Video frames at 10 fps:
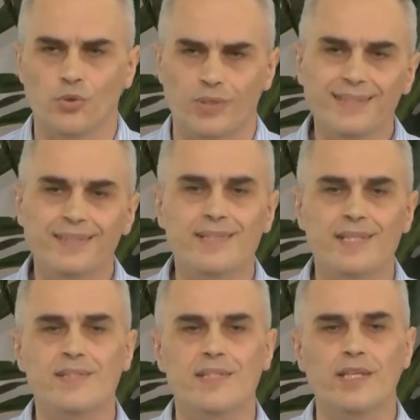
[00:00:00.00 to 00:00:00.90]
Как нас
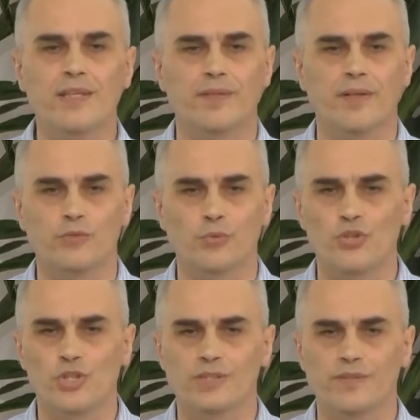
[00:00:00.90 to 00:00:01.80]
оценивает тот
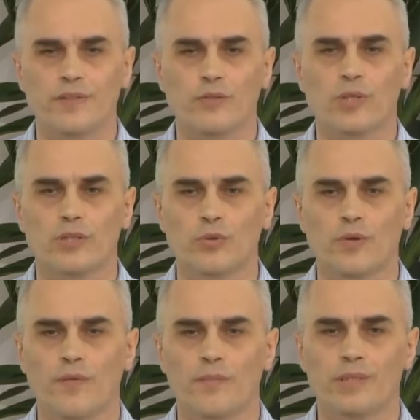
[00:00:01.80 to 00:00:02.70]
человек, у
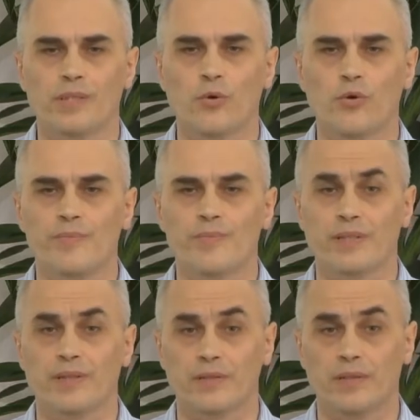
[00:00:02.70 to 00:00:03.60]
которого мы
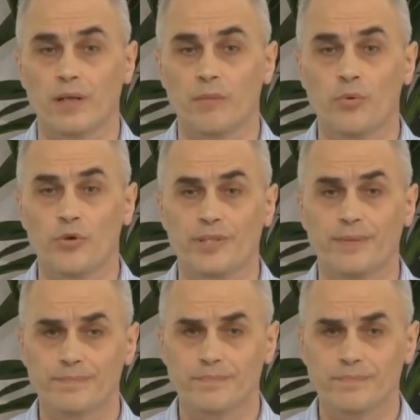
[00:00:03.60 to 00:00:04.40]
находимся на работе?